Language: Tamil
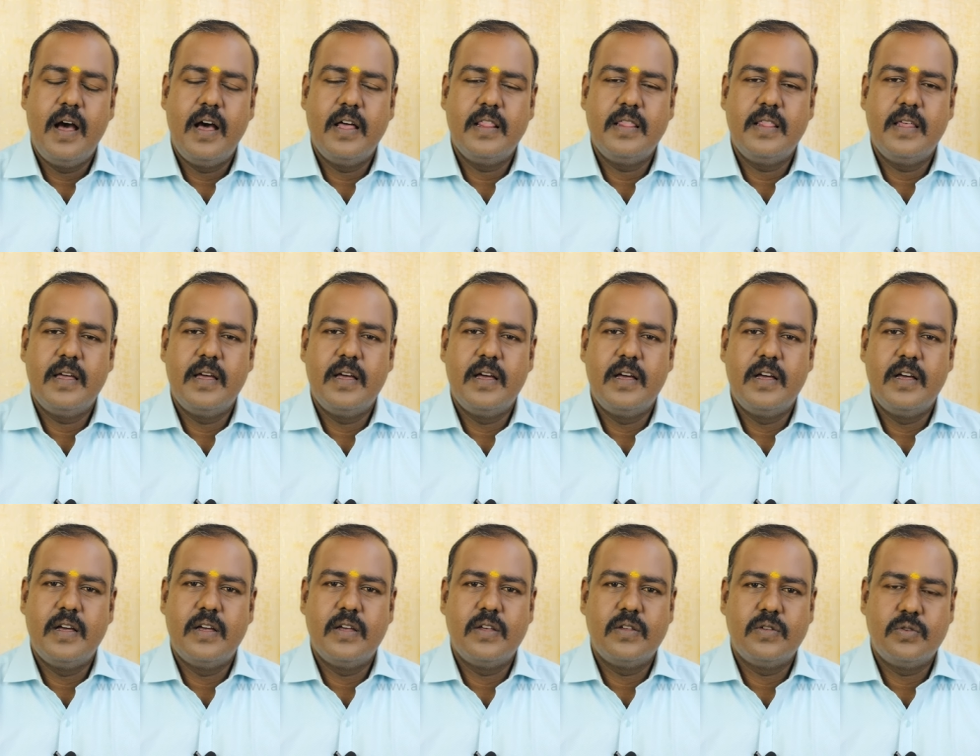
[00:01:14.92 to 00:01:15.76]
அந்த
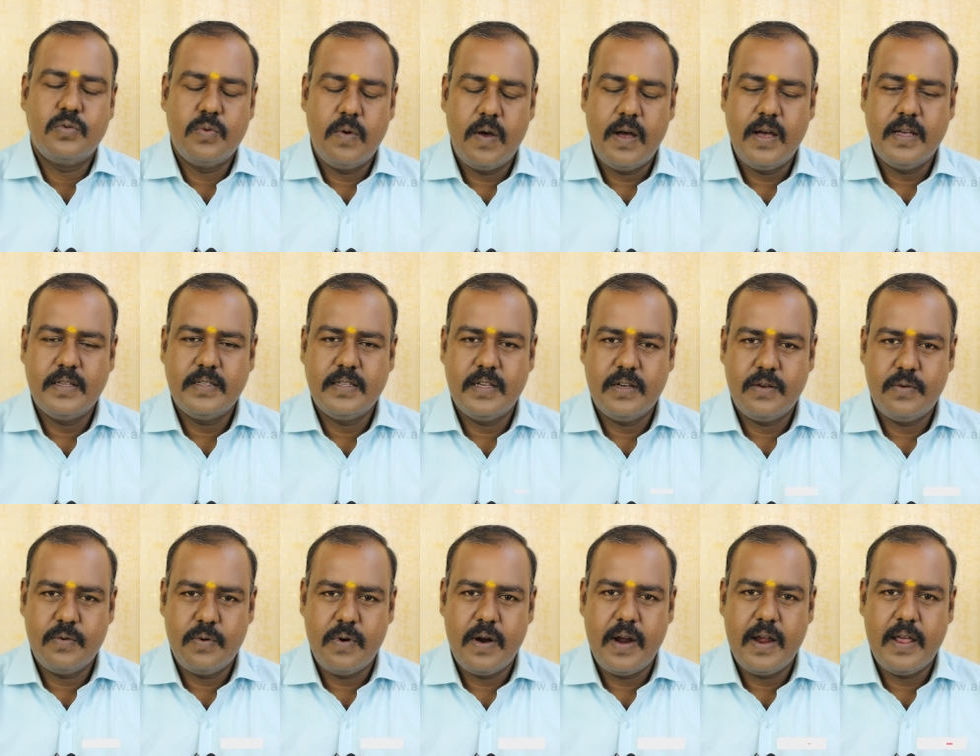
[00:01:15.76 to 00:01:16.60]
சுவாச
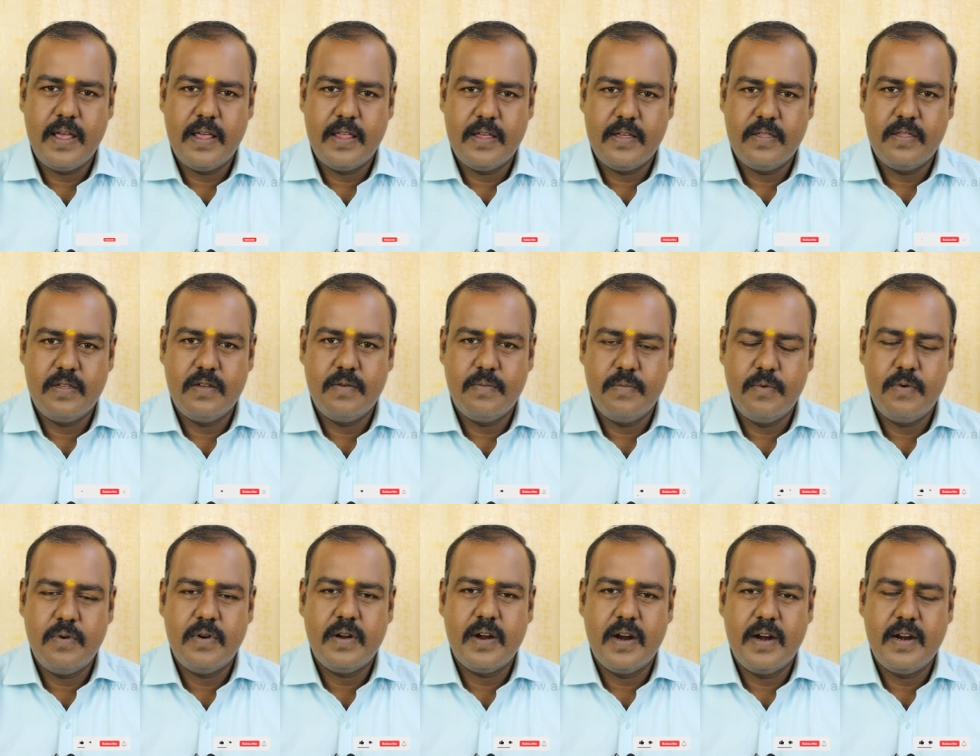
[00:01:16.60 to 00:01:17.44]
குழாய் அதாவது
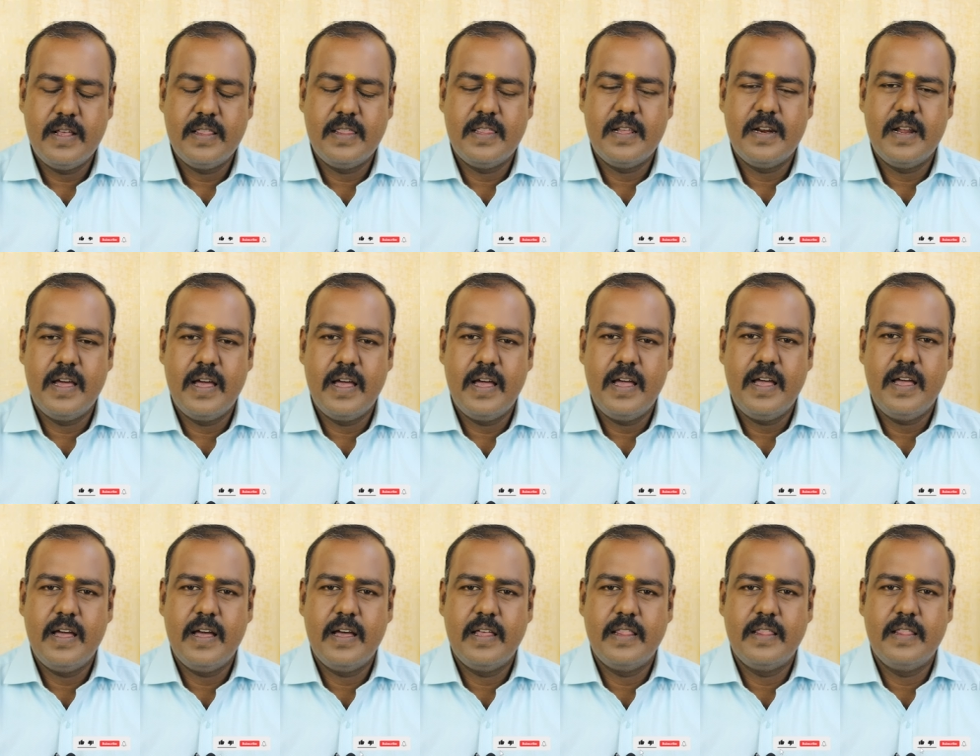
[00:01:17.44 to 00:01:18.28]
முன் கழுத்தில்
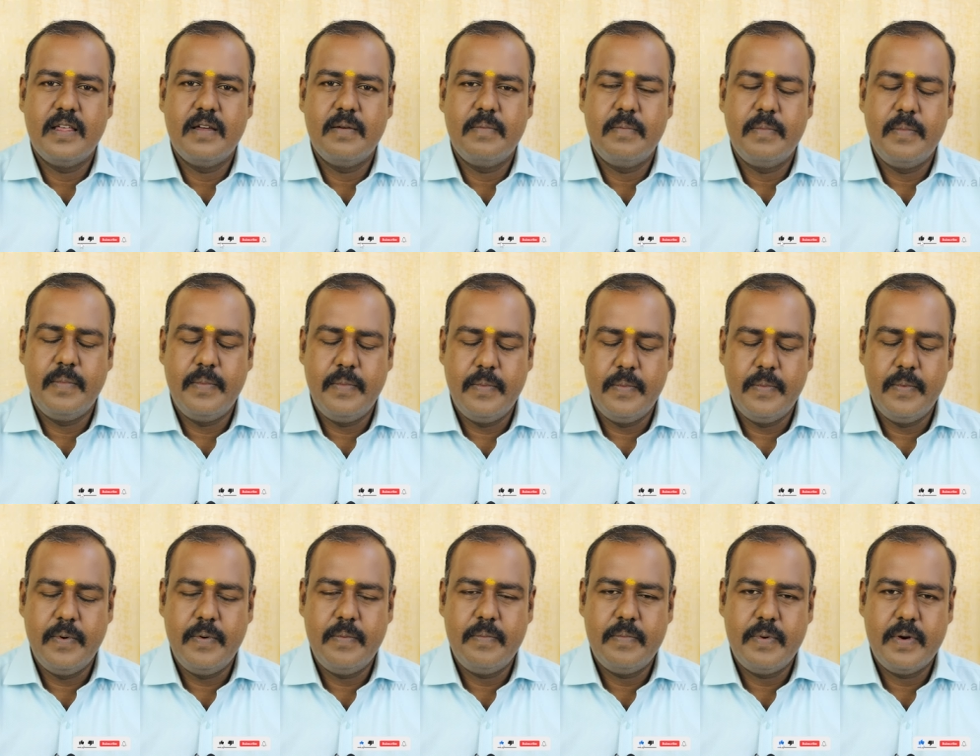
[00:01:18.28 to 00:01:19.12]
அந்த
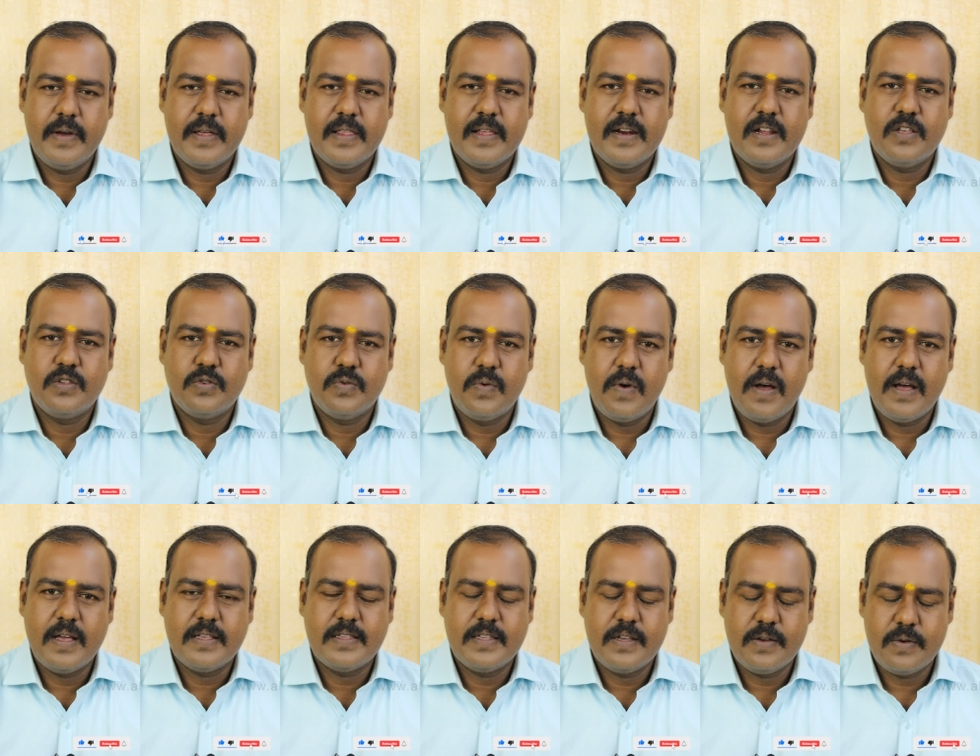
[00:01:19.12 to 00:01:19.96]
முன்பகுதியில்
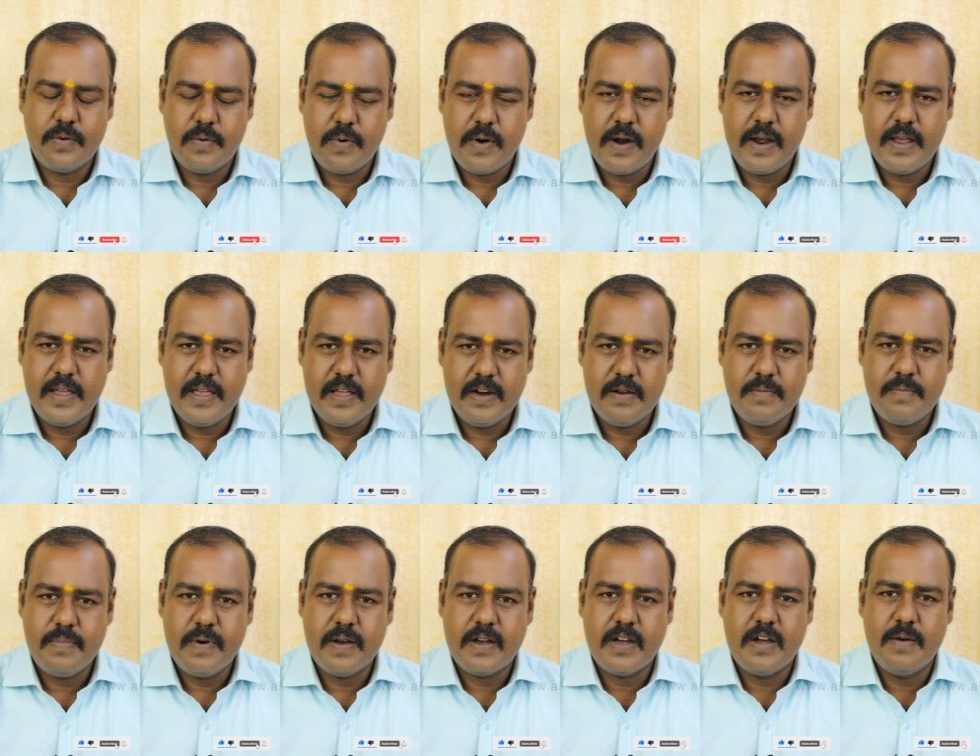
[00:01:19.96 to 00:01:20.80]
சுவாச குழாய் இரு
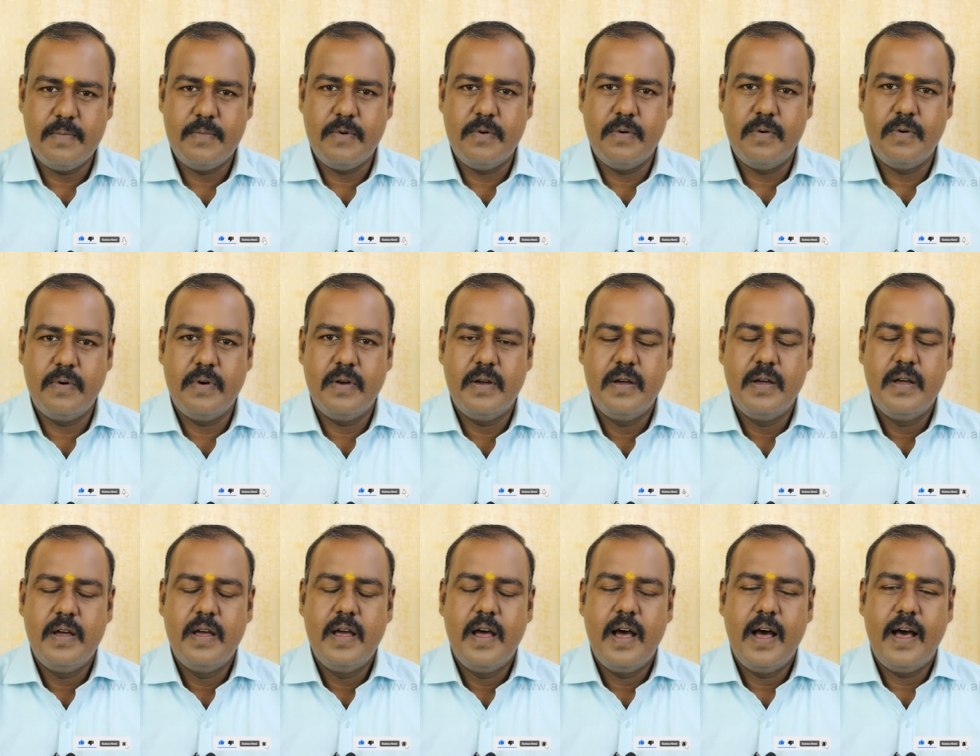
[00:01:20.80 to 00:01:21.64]
பக்கமும்
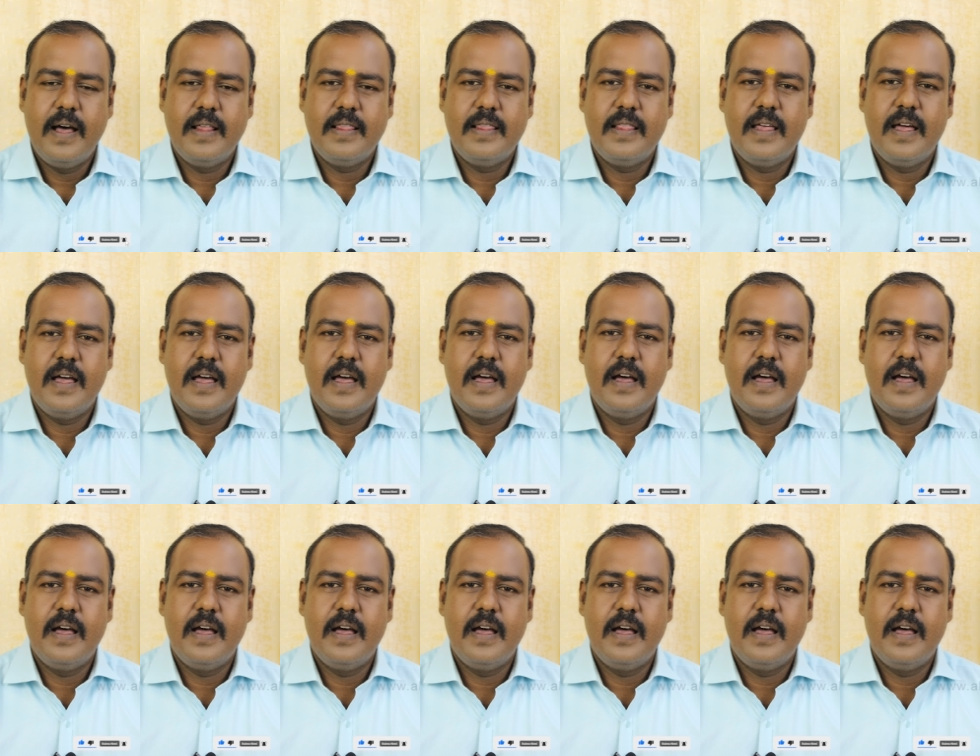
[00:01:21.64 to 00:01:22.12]
அந்த